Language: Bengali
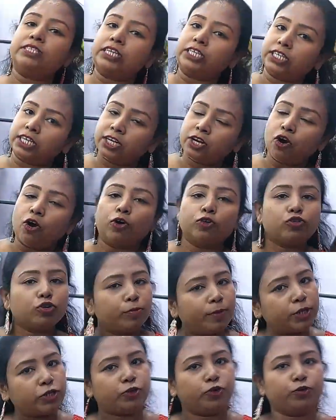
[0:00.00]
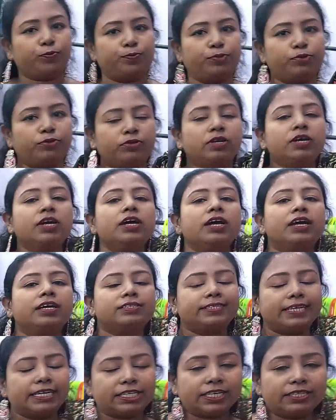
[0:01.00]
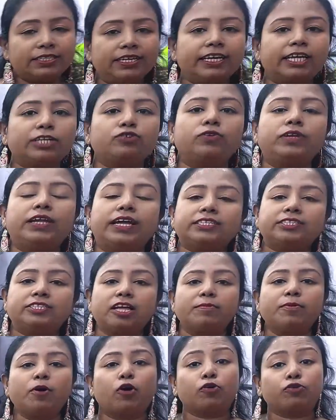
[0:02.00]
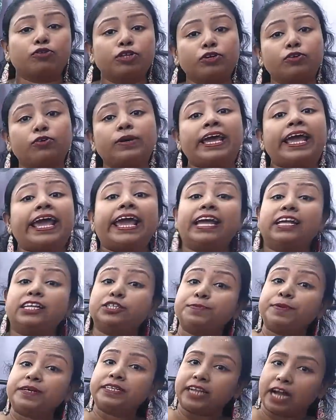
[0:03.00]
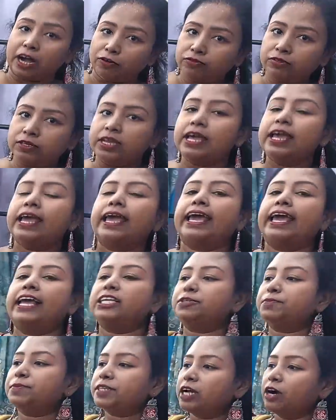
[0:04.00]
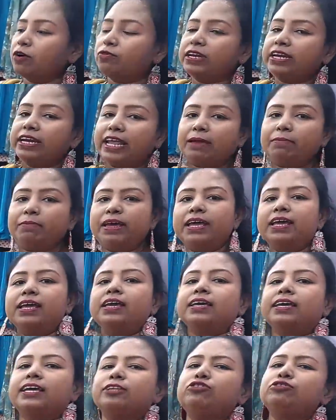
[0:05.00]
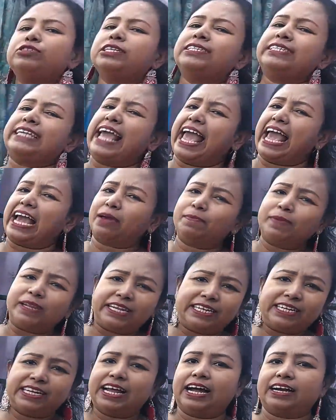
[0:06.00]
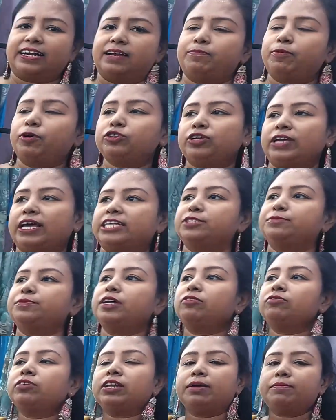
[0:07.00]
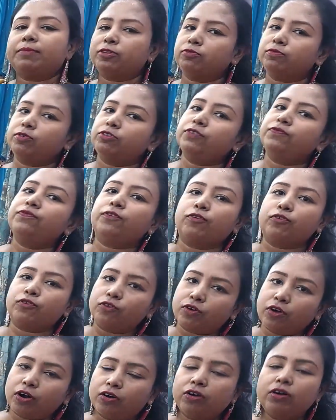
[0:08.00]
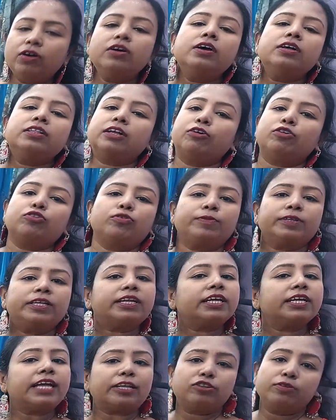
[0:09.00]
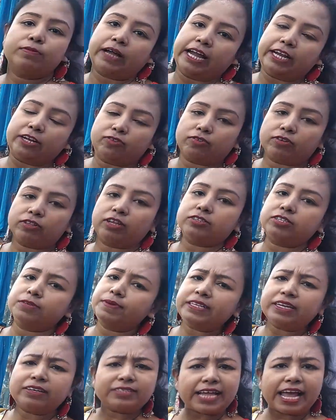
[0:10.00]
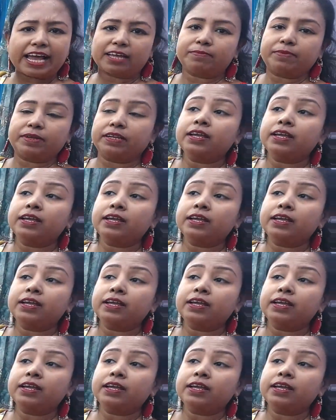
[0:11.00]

স্টেশন অথবা সোদপুর স্টেশন থেকে চলে আসতে হবে অটোতে করে এইচবি টাউন এইচবি টাউনে নেমে কিন্তু জাস্ট এক মিনিটের হাঁটা পথ এই জিপ টাউনে নেমে তোমরা যদি ফোনও করো তাহলে তোমাদেরকে একদম গাইড করে দেওয়া যাবে জাস্ট এক